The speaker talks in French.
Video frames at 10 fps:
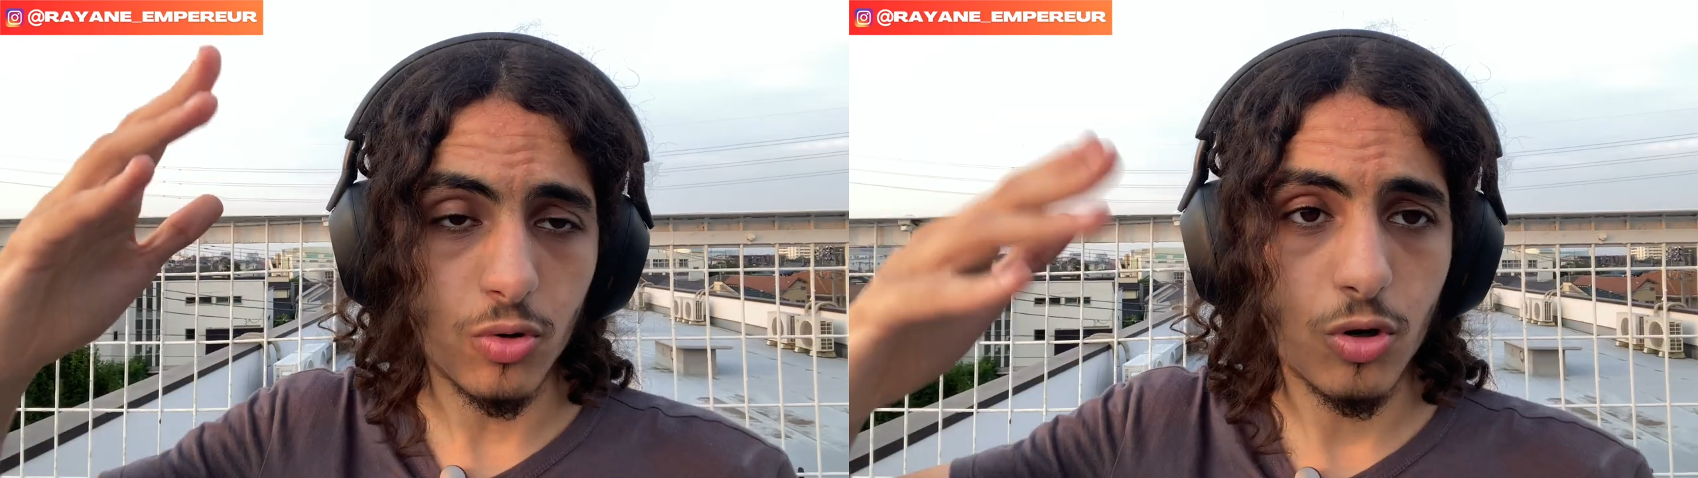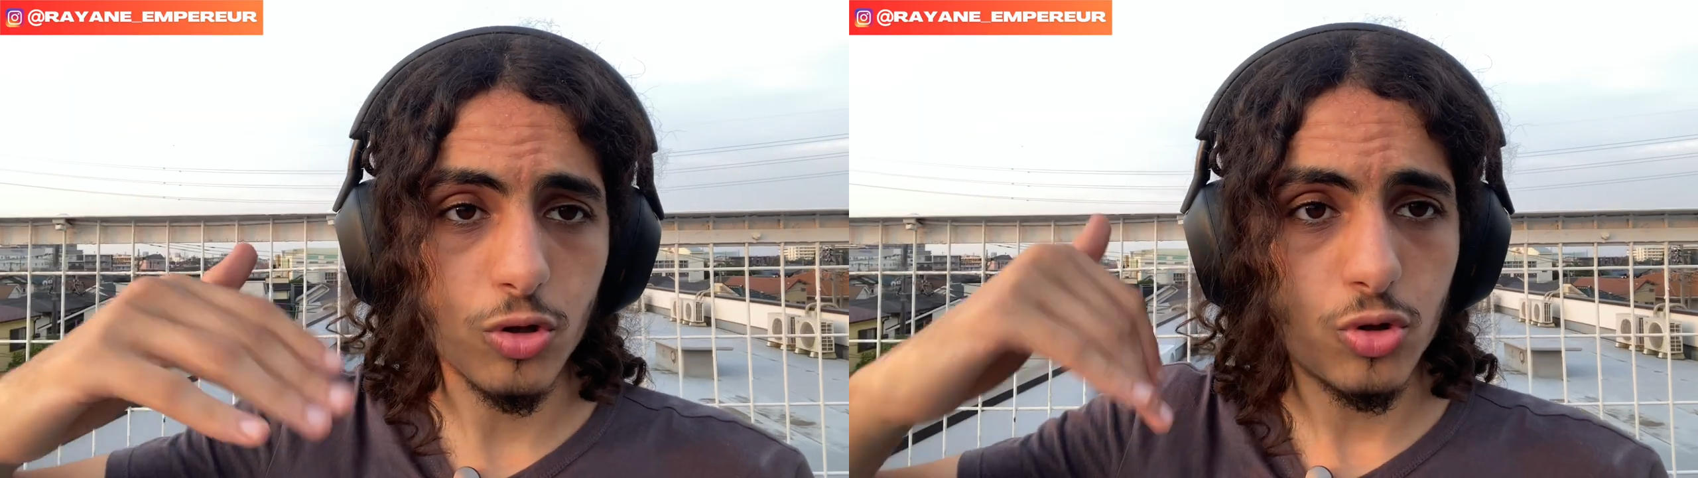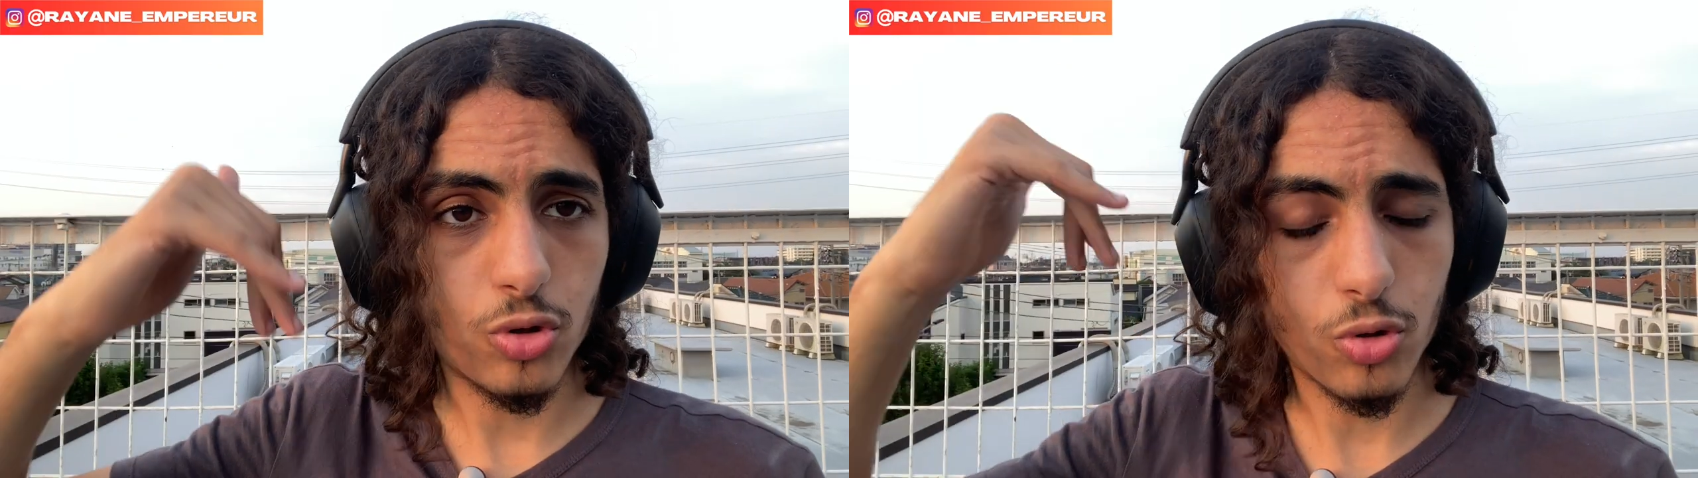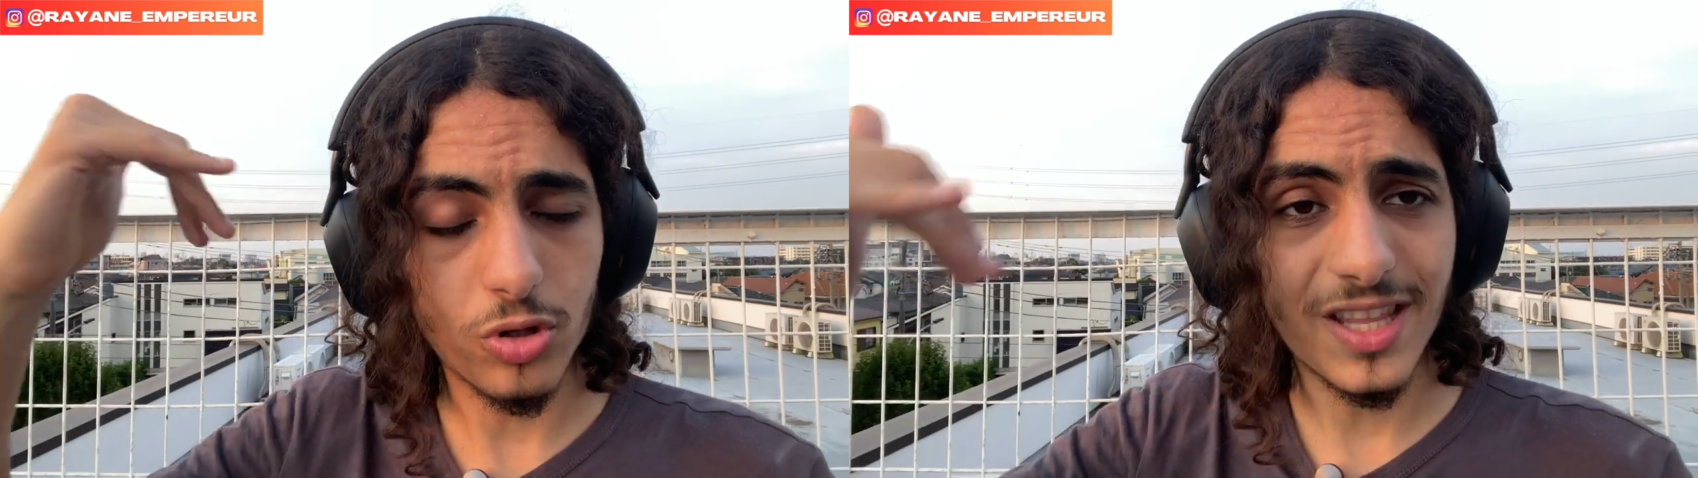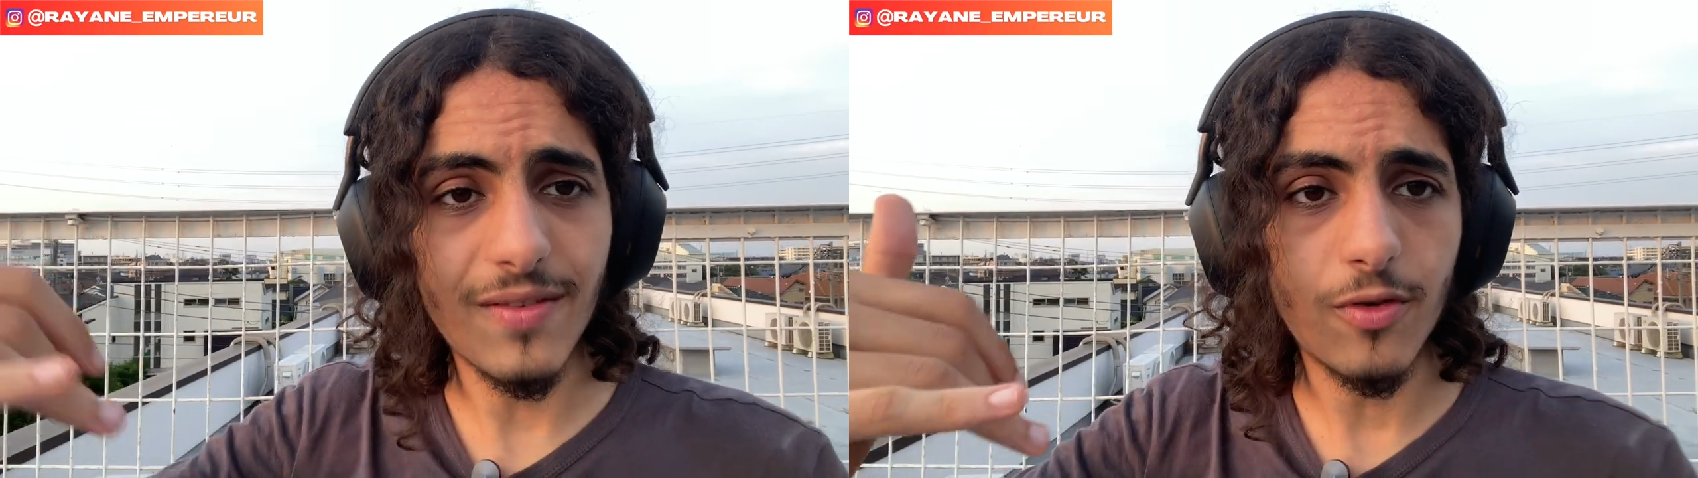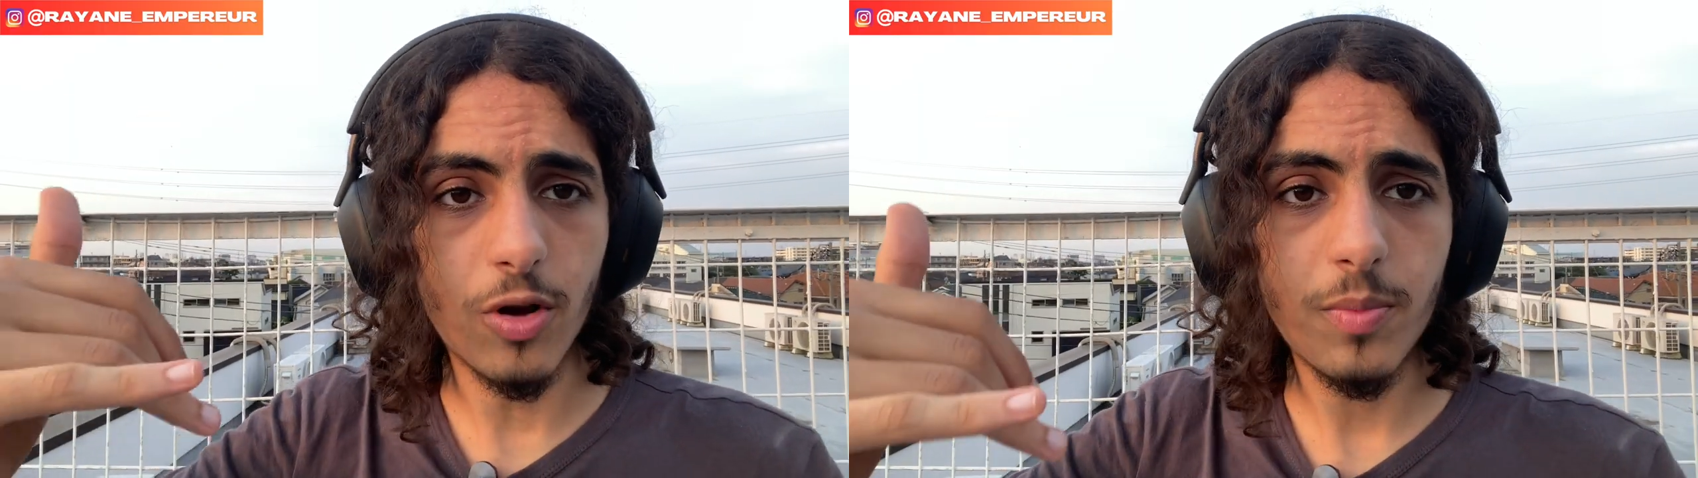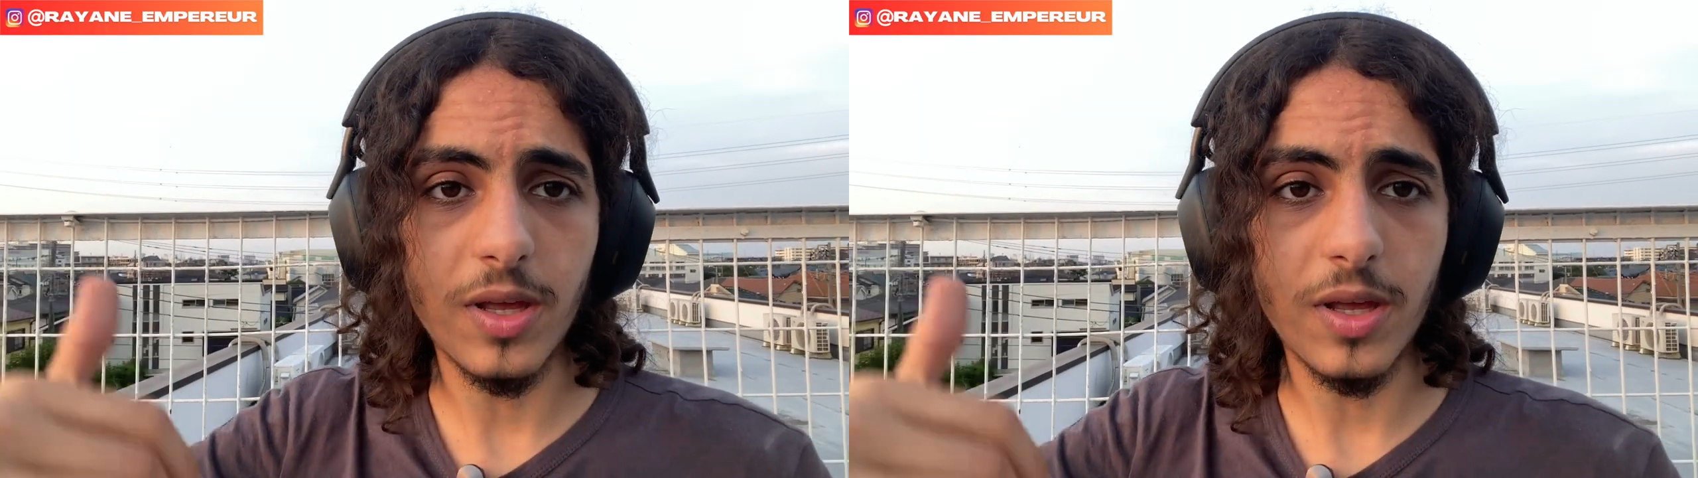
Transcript: Donc quand tu te développes,